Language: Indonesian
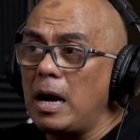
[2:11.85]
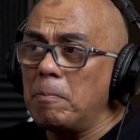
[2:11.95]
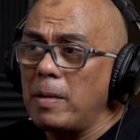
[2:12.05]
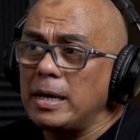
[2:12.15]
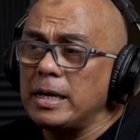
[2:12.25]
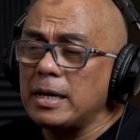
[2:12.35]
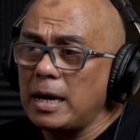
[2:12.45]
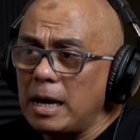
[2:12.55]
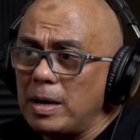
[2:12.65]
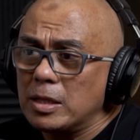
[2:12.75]
apa yang
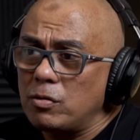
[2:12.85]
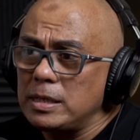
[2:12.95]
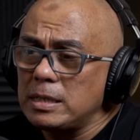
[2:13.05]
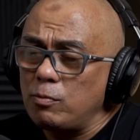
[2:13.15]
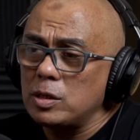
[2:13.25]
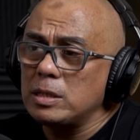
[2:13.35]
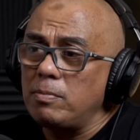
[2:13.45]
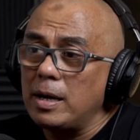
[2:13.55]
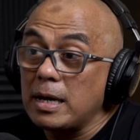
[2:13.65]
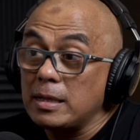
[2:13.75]
diklaim atau disebut
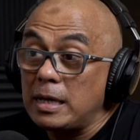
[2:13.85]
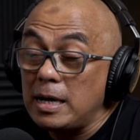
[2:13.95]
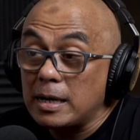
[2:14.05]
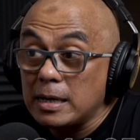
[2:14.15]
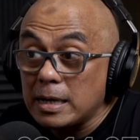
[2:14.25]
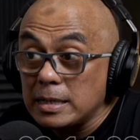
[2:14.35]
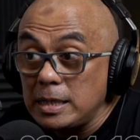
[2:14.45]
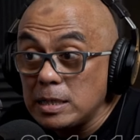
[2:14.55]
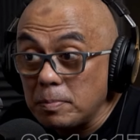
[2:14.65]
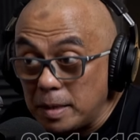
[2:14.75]
sebagai tindakan
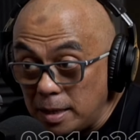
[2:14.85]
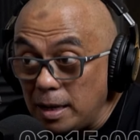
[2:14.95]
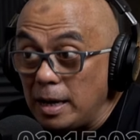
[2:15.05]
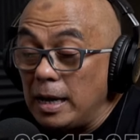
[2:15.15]
rasisme